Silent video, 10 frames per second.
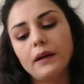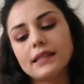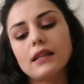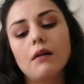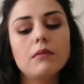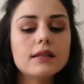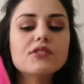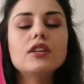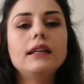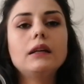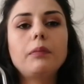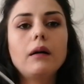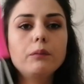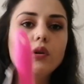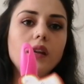paslanmaz çelik
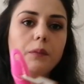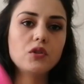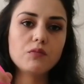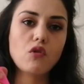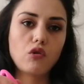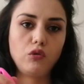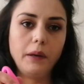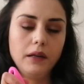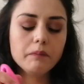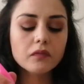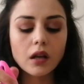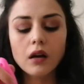ben püre yapıcım yoktu benim.